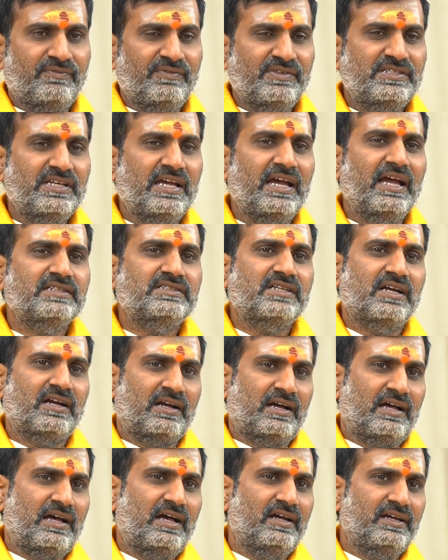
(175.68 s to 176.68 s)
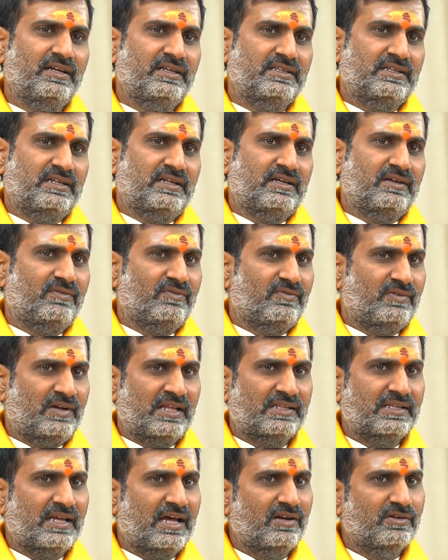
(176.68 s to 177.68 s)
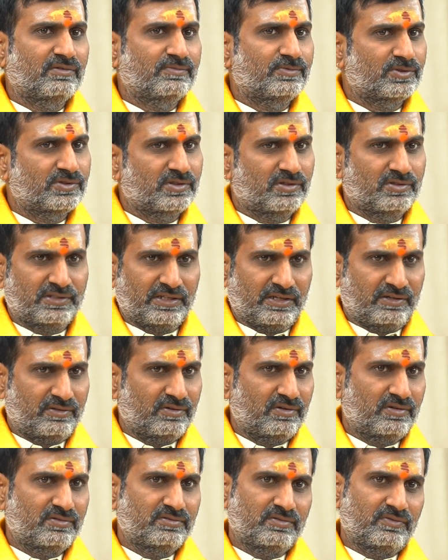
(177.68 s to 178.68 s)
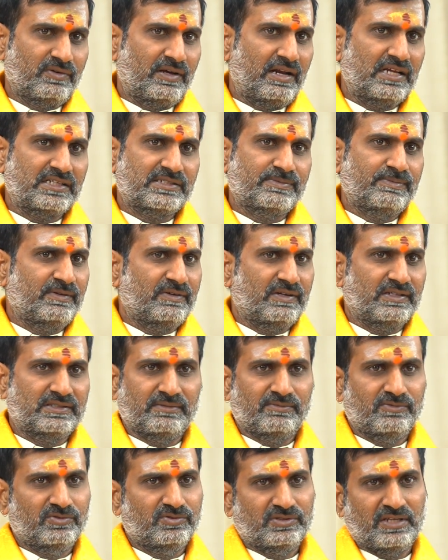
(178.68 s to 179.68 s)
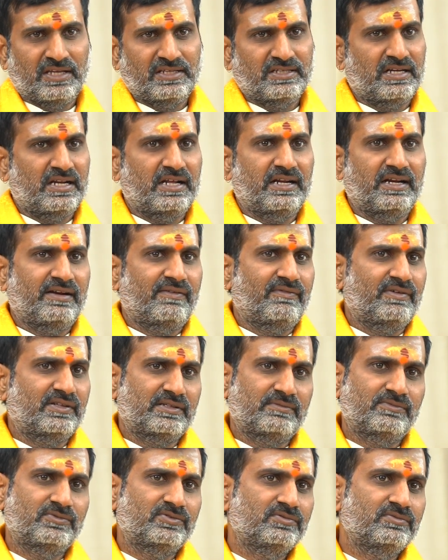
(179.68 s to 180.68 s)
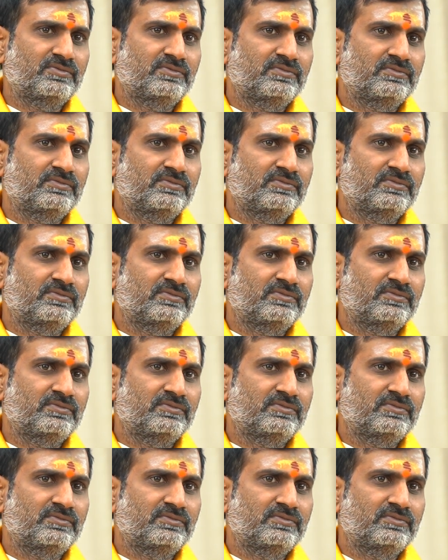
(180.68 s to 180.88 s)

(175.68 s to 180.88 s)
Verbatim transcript: విశేషంగా ఏదైనా వ్రతాలు పూజలు చేయకూడదు వరలక్ష్మి వ్రతము సత్యనారాయణ వ్రతము